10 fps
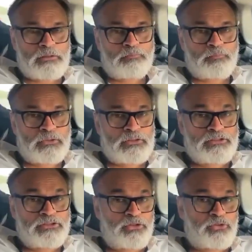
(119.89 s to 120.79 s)

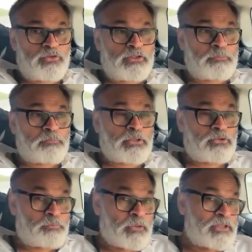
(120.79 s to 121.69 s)
సంబంధించినటువంటి
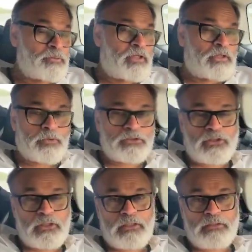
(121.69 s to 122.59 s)
పనికిమాల
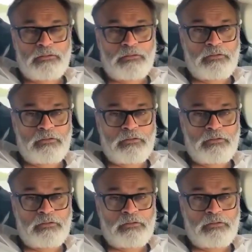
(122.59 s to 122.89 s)
ప్రచారాలని